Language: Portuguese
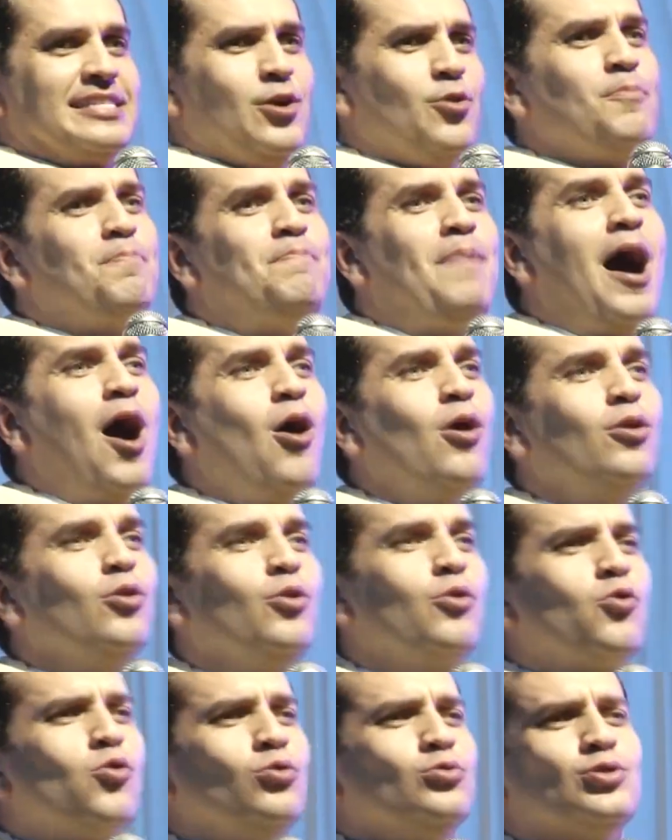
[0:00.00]
São
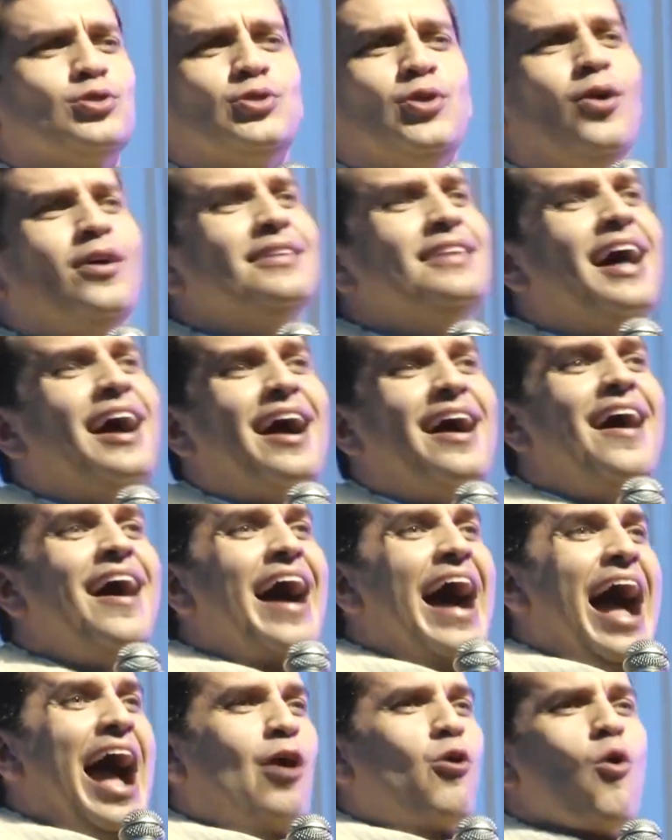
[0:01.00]
Paulo, com toda
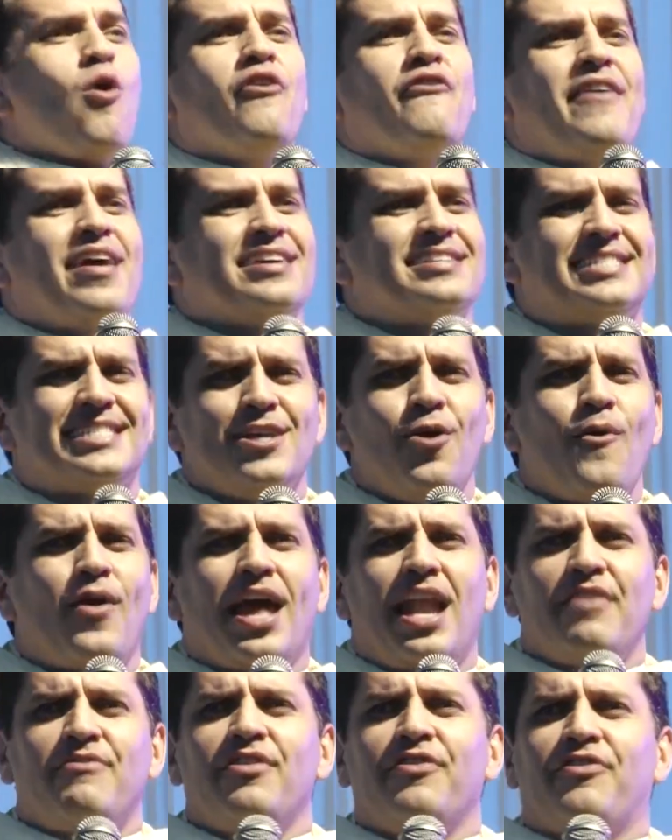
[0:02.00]
a conversão que ele